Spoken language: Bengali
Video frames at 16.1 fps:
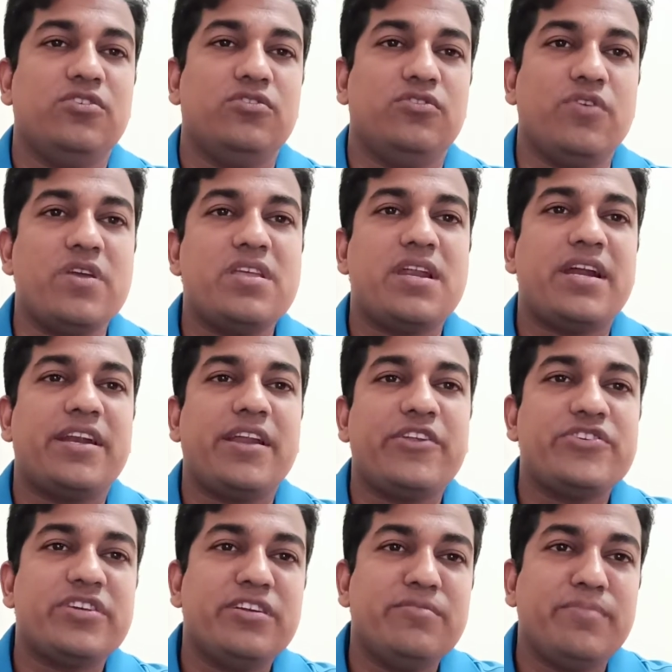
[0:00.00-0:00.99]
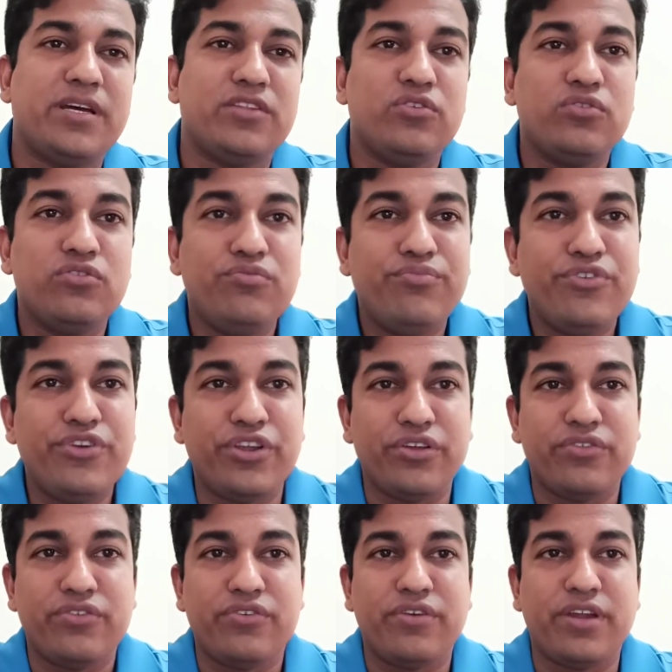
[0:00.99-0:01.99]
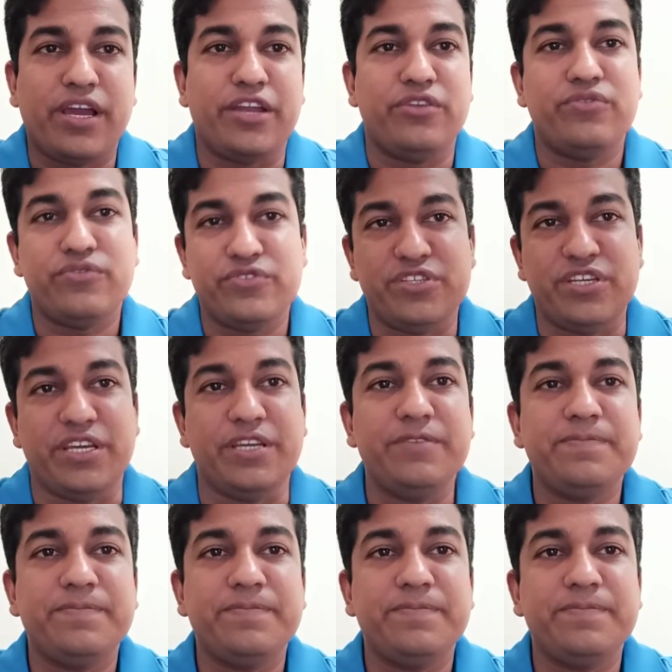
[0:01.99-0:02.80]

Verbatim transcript: দুই সালের মাদক মাদকদ্রব্য নিয়ন্ত্রণ আইন অনুযায়ী